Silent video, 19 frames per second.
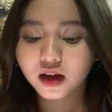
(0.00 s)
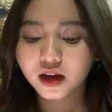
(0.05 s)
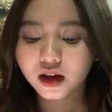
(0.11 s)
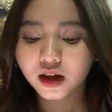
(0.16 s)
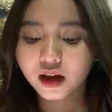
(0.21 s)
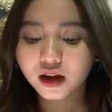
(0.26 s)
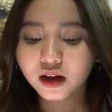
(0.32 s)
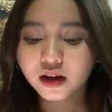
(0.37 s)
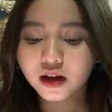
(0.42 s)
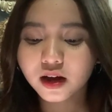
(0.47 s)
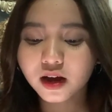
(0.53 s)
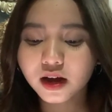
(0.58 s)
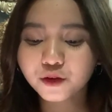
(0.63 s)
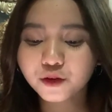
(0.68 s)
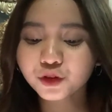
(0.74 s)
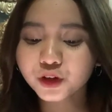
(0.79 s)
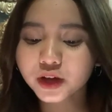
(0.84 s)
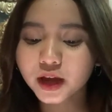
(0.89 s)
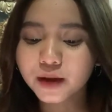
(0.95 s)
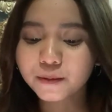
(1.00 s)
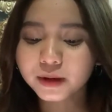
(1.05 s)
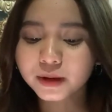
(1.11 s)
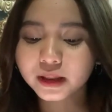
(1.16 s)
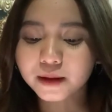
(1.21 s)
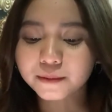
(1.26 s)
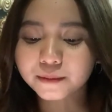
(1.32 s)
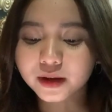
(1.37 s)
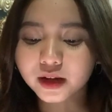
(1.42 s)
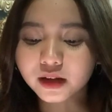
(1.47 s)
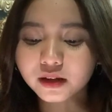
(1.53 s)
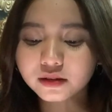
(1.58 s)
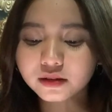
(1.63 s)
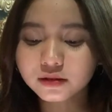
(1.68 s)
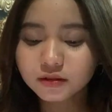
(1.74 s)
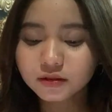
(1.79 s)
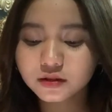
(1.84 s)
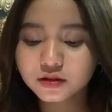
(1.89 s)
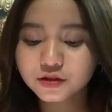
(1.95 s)
Uh, untuk yang pertama,
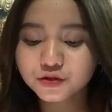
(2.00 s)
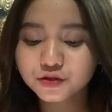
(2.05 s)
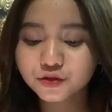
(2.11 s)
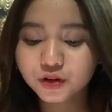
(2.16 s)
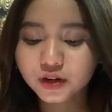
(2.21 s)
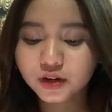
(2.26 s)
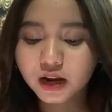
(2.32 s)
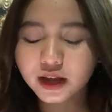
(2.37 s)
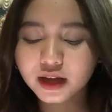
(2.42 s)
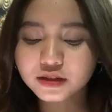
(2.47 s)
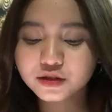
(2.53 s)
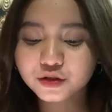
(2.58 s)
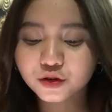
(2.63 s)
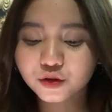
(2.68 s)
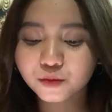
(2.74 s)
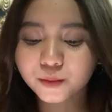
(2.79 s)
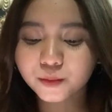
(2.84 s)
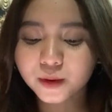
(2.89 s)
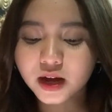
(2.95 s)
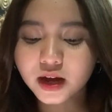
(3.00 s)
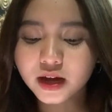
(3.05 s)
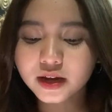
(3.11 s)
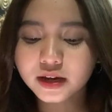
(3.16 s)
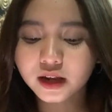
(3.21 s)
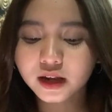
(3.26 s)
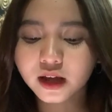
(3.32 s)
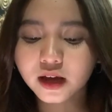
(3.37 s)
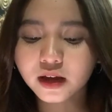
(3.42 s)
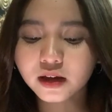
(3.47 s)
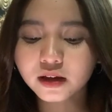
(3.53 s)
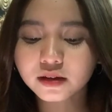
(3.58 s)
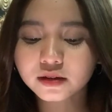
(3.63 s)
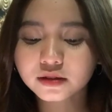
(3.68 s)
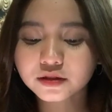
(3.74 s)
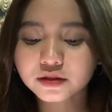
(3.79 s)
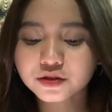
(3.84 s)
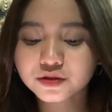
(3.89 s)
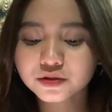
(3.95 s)
jurnal yang serupa adalah
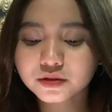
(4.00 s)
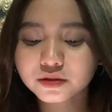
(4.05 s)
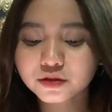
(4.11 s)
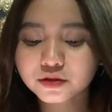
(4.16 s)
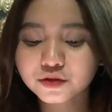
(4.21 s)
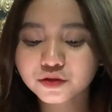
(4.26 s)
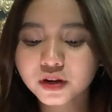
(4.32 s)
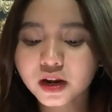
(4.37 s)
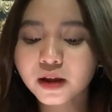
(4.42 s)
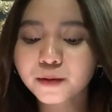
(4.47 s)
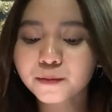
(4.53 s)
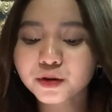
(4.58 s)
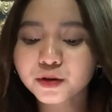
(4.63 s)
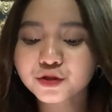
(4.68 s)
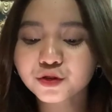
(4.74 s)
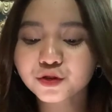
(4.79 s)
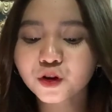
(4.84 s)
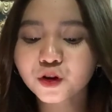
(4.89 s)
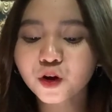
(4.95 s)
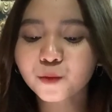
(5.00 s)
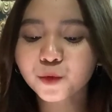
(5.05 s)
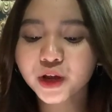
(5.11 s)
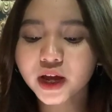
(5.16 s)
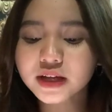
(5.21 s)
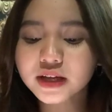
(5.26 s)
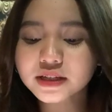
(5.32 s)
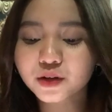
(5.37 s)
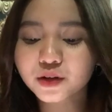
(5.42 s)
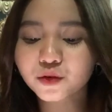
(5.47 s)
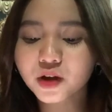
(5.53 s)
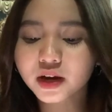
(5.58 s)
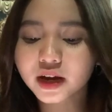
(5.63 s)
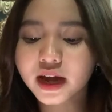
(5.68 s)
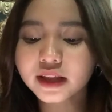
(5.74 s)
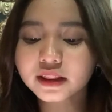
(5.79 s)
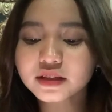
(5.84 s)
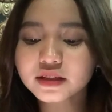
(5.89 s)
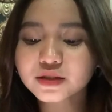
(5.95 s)
jurnal yang berjudul Komunikasi
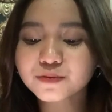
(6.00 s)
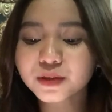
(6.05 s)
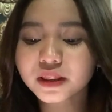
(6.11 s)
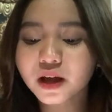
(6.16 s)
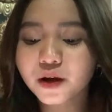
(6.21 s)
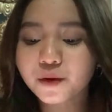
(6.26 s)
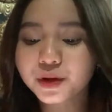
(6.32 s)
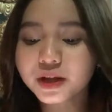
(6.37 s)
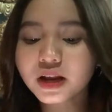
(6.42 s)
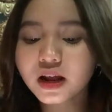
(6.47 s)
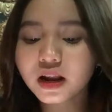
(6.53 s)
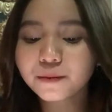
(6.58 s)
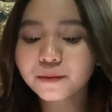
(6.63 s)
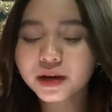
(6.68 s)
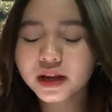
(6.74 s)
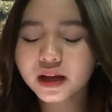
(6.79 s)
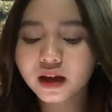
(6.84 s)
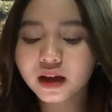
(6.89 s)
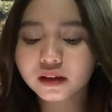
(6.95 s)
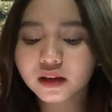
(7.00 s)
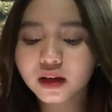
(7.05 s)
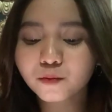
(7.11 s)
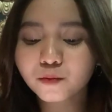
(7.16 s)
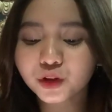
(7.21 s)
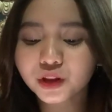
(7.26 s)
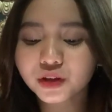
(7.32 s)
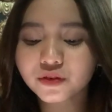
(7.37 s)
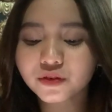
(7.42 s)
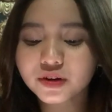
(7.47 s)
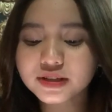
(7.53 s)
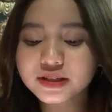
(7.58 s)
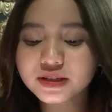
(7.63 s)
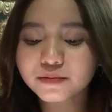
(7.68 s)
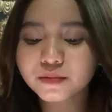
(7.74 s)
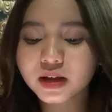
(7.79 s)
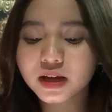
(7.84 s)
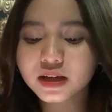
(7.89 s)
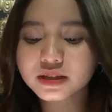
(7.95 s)
Keluarga Etnis Betawi dalam meningkatkan motivasi
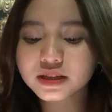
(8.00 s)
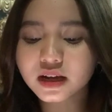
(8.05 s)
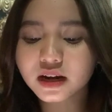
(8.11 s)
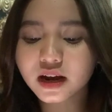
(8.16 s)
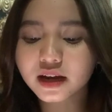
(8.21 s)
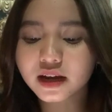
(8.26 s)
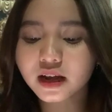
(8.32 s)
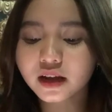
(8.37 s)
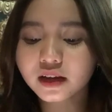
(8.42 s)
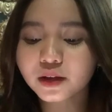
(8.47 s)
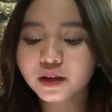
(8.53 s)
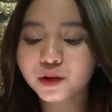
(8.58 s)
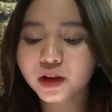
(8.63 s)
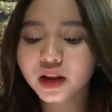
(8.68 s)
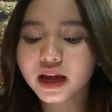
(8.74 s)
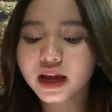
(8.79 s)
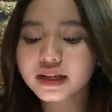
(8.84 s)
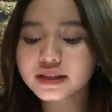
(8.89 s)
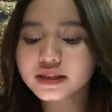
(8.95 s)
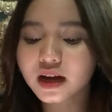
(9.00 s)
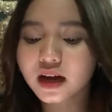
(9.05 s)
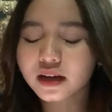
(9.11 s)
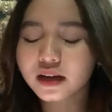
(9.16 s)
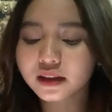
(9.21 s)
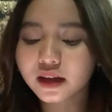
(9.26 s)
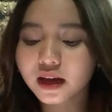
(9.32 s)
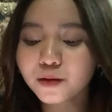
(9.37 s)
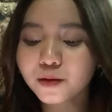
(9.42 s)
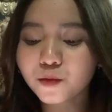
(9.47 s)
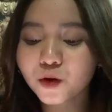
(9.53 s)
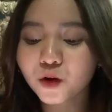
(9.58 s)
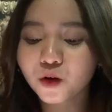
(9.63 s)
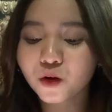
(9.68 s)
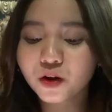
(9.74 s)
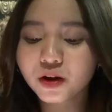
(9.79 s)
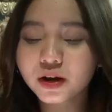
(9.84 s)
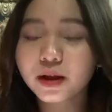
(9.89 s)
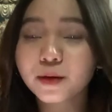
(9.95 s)
belajar anak di wilayah Jakarta,
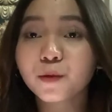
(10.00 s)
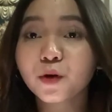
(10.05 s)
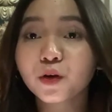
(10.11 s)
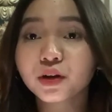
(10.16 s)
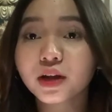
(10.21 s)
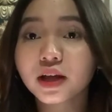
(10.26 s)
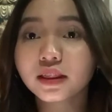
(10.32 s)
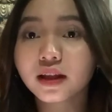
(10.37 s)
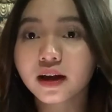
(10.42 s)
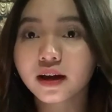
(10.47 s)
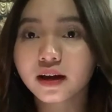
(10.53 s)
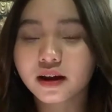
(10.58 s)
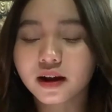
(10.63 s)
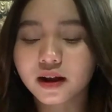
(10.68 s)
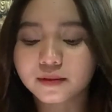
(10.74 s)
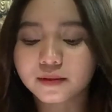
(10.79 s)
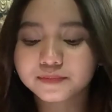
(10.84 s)
Bogor, Depok, dan Tangerang.